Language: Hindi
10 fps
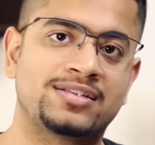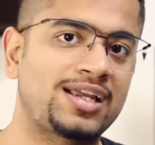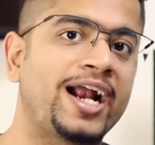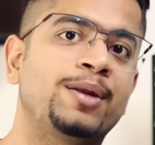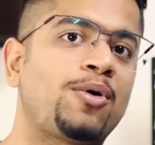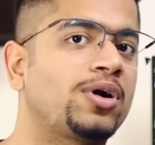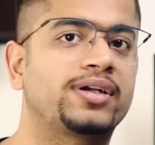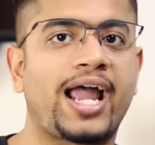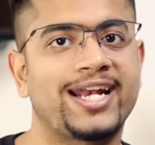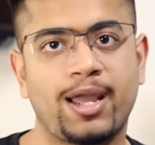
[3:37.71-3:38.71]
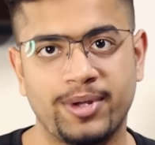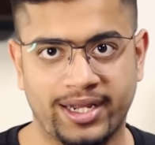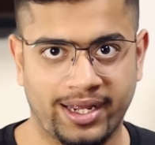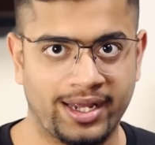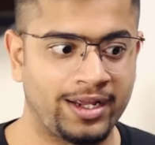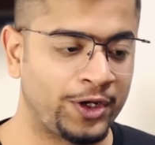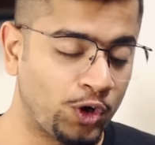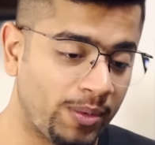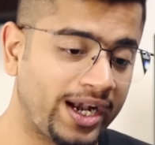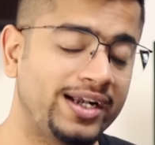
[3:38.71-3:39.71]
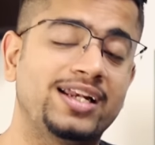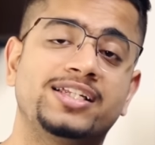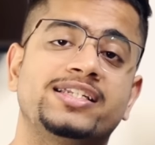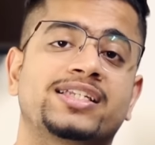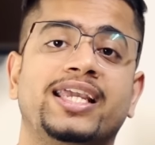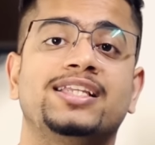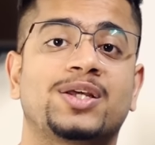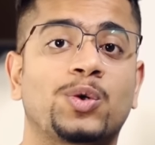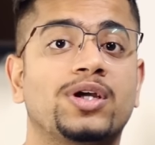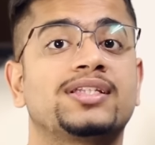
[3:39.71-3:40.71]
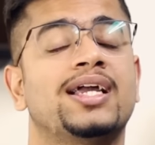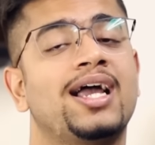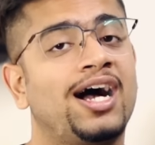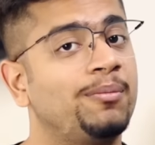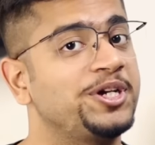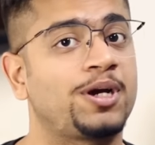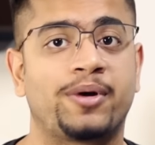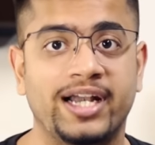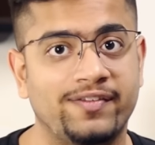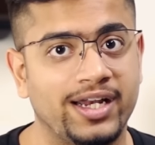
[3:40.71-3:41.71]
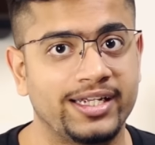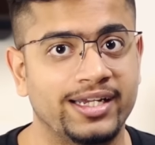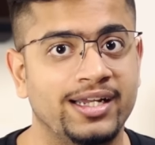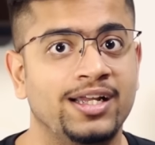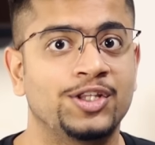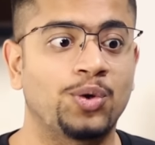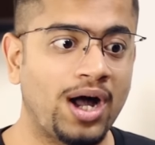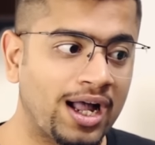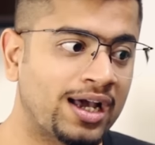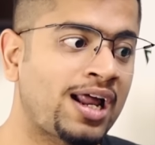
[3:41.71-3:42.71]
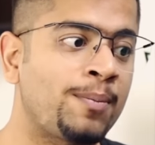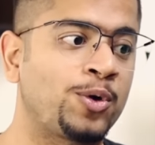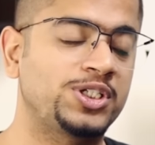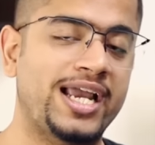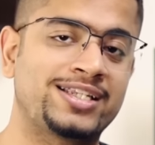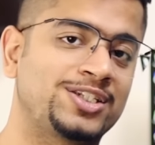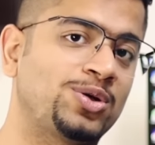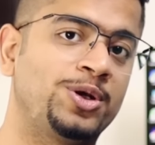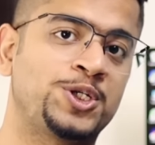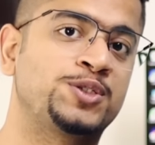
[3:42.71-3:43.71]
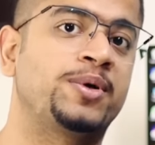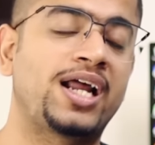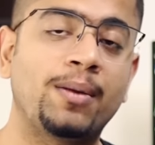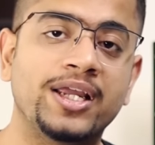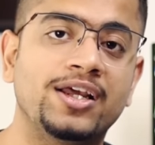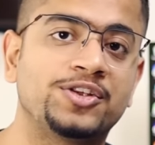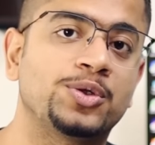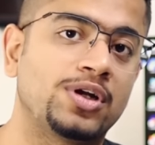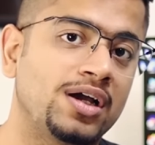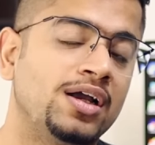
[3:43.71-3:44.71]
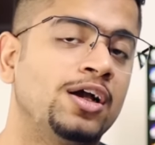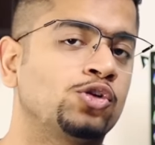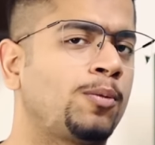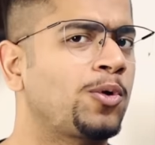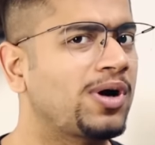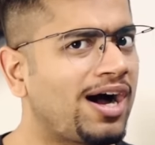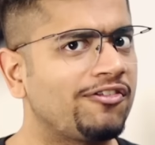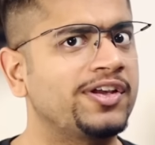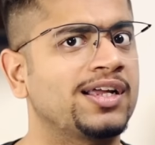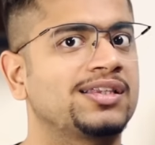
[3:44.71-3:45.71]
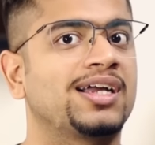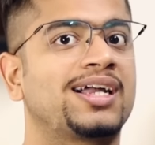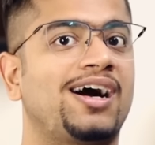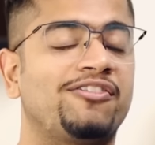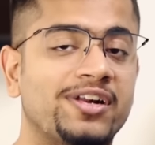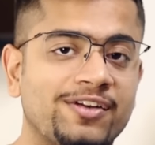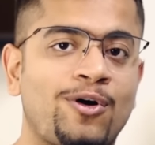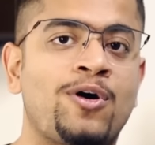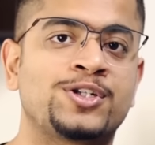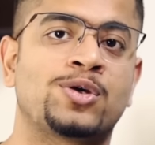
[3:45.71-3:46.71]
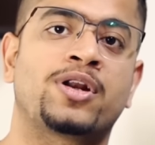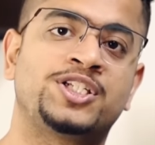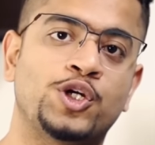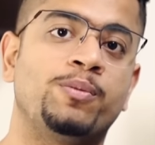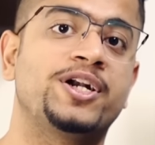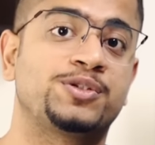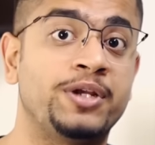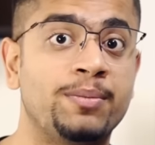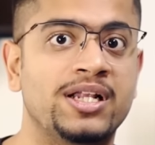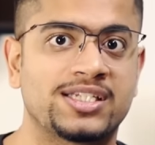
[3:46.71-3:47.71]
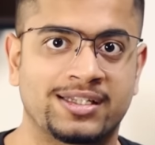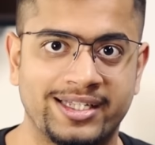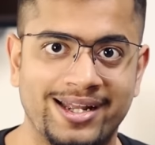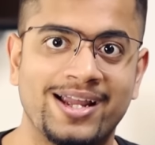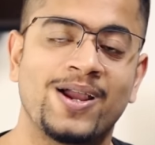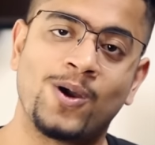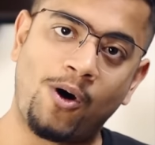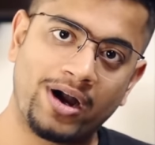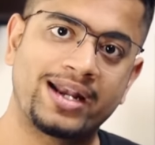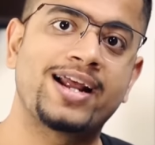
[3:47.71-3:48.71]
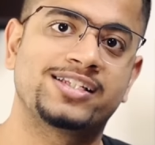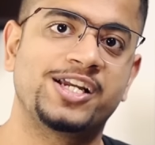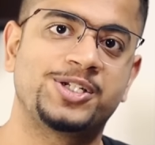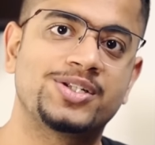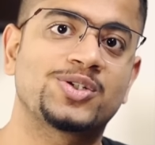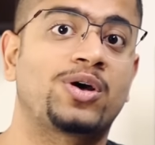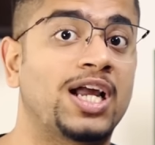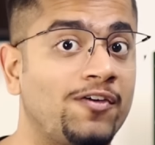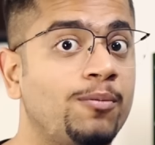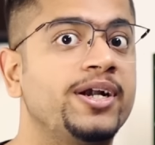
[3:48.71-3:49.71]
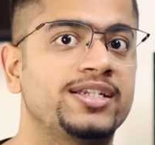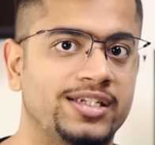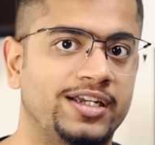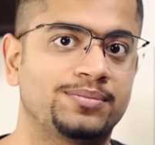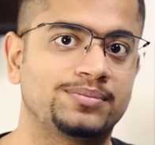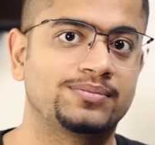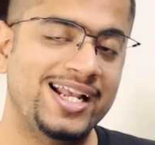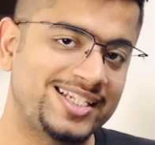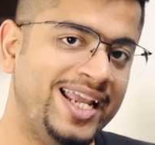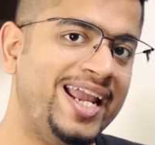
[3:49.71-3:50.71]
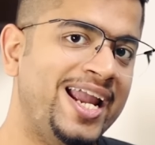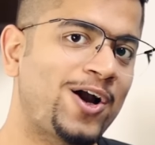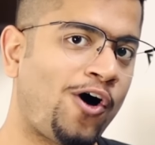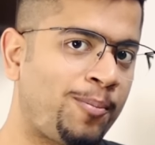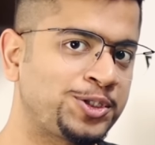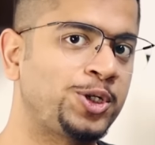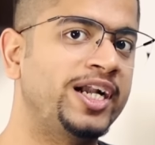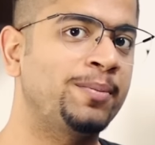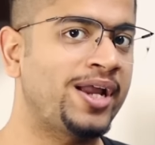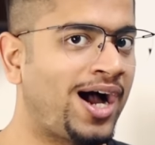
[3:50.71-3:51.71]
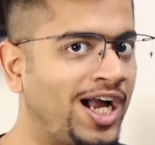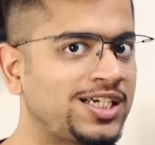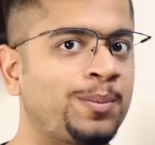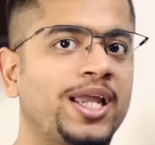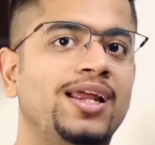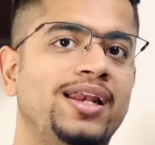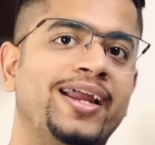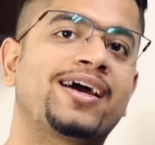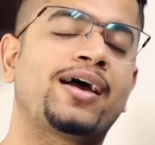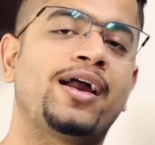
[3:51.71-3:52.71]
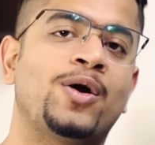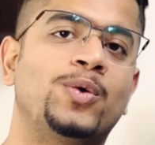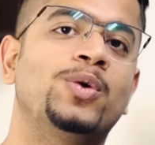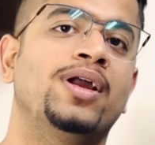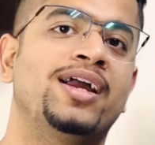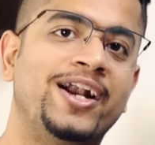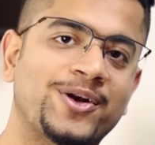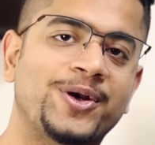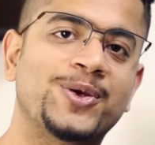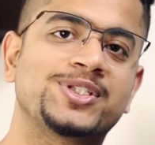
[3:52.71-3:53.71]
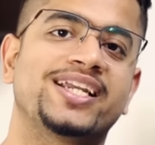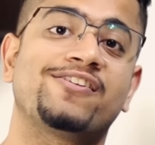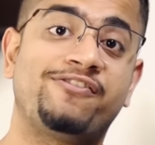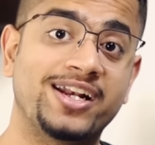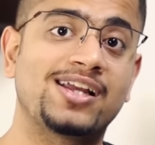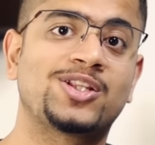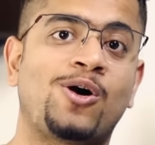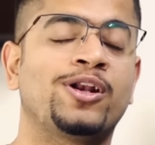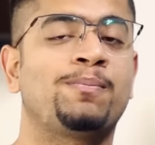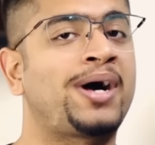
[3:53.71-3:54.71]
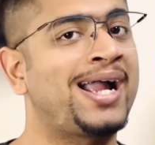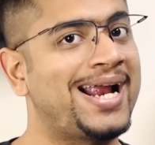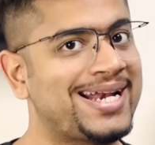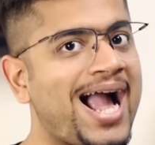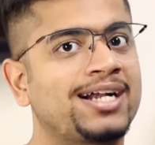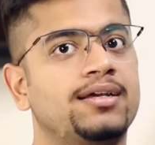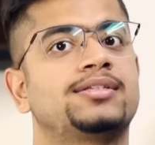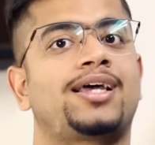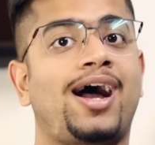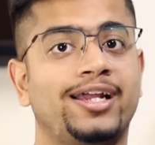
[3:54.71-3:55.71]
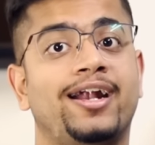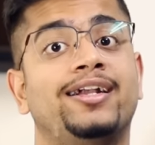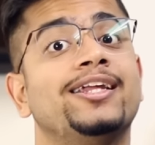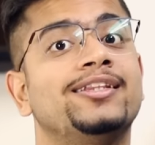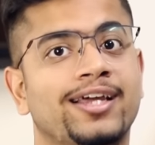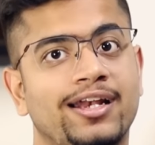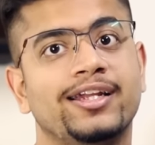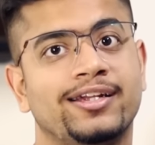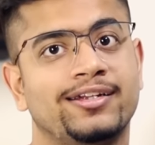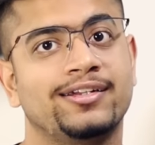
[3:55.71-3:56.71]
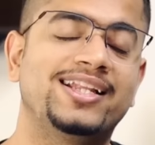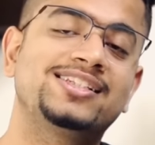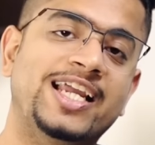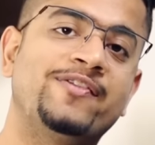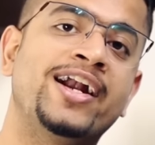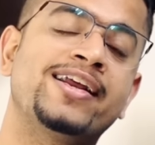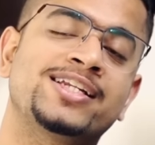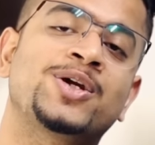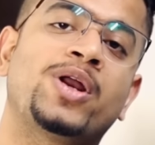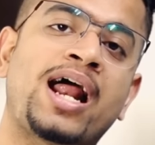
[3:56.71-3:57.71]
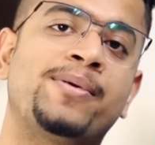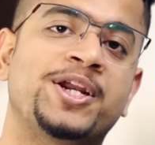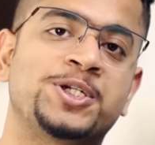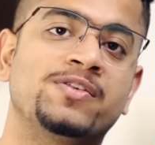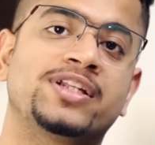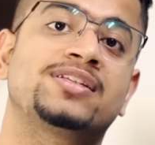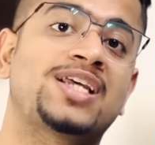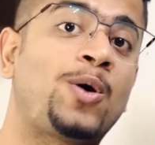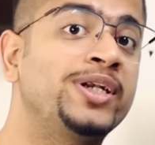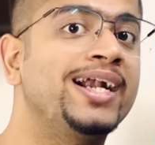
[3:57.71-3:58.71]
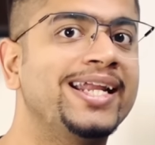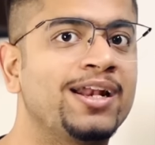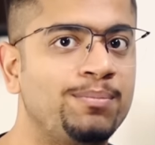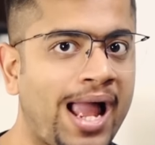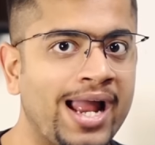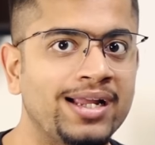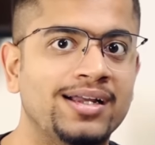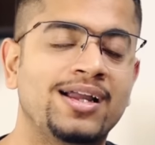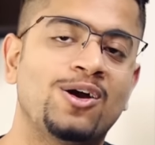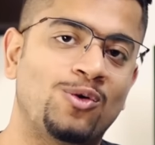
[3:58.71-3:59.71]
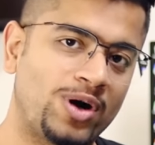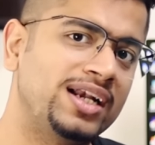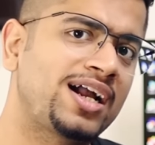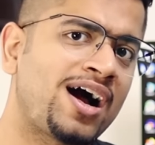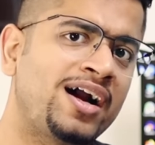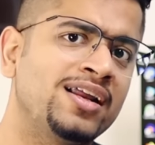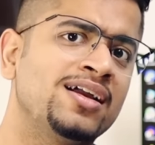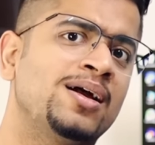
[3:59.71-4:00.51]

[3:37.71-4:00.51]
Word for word: साइट बहुत डायनामिक है ह्यूमन इंटेलिजेंस की ज़रूरत हमेशा पड़ने वाली है तो अगर आप कुछ ऐसे सॉल्यूशंस बना भी लेते हो ना तो आपको काफ़ी हद तक काफ़ी रिवॉर्ड्स और अचीवमेंट्स भी मिल सकते हैं ऑर्गेनाइजेशंस और गवर्नमेंट से ऐसे ही एक अपॉर्चुनिटी मैं आज आपके लिए लेकर आया हूं इंट्रोड्यूसिंग फिनाथॉन बाय इनैक्टस आईआईटी दिल्ली दिस इवेंट इज इन कोलैबोरेशन विद साउथ इंडियन बैंक वन कार्ड